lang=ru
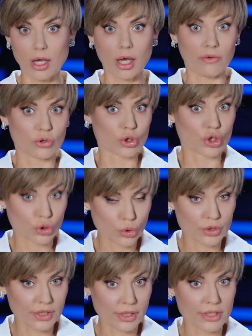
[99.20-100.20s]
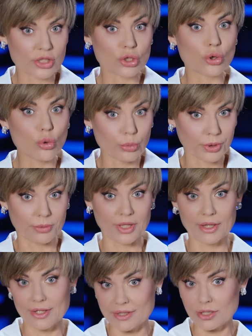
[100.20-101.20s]
А вот что делать с
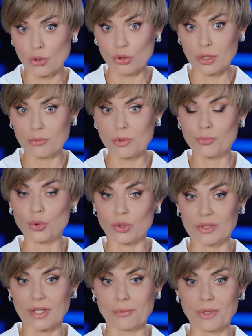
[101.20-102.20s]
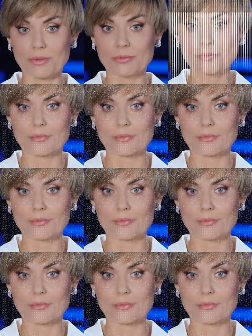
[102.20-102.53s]
крупными населенными пунктами?